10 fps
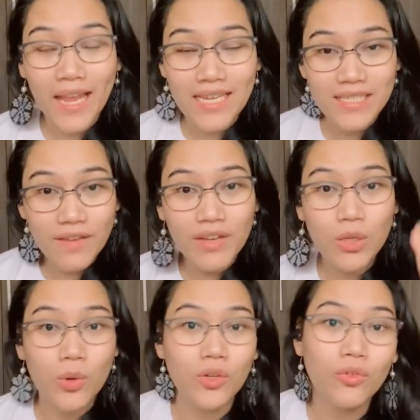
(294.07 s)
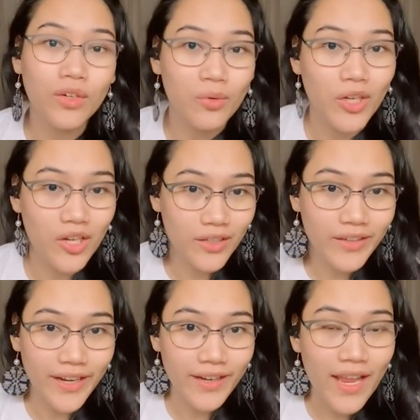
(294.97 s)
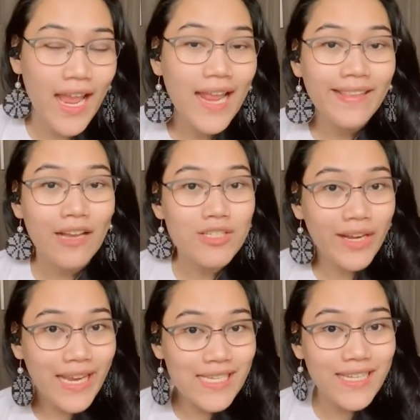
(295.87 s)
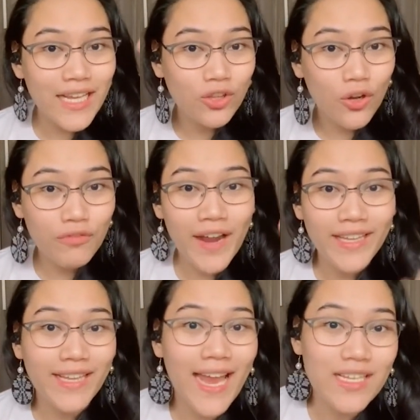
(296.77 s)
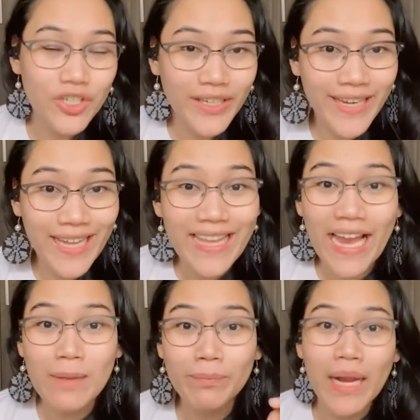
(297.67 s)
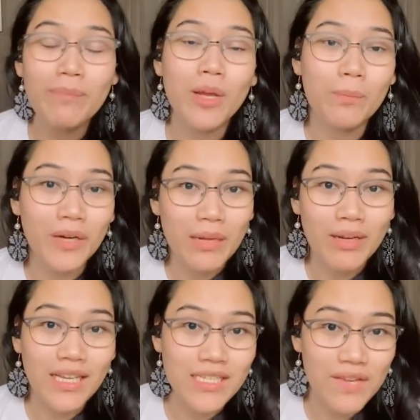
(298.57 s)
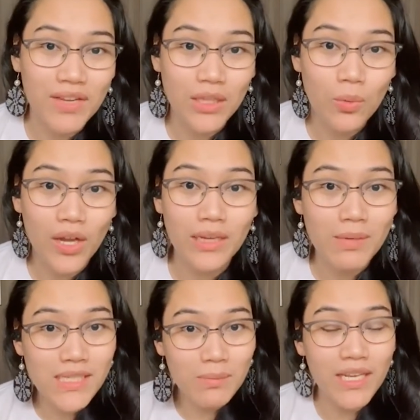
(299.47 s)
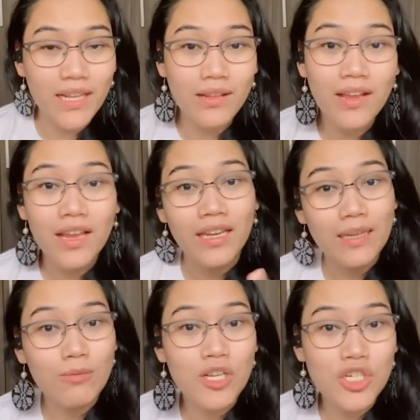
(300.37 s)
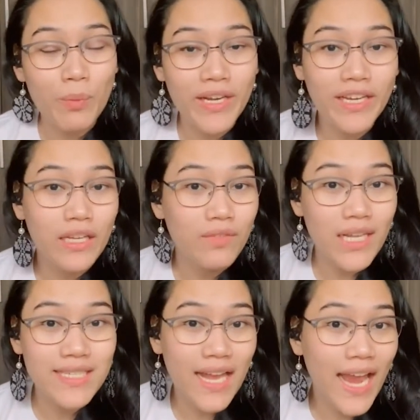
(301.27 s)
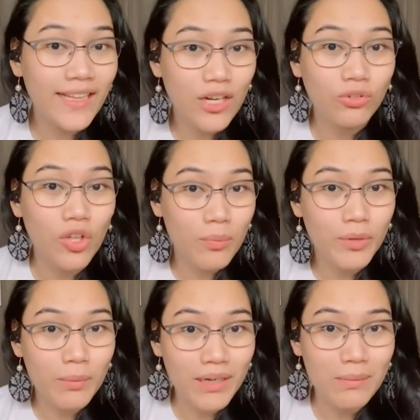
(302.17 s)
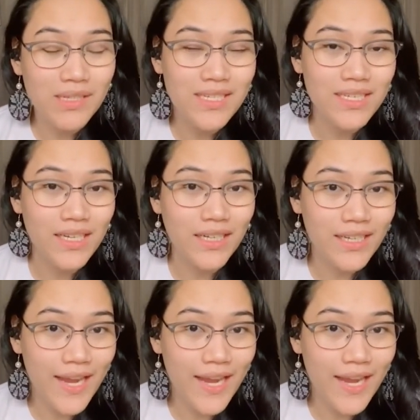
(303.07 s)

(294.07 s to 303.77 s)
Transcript: ay 71 over 100. Now, sa case na ito, final answer na yan dahil prime number naman ang 71. Ibig sabihin, hindi mo na siya pwedeng i-divide sa kahit anong number maliban sa sarili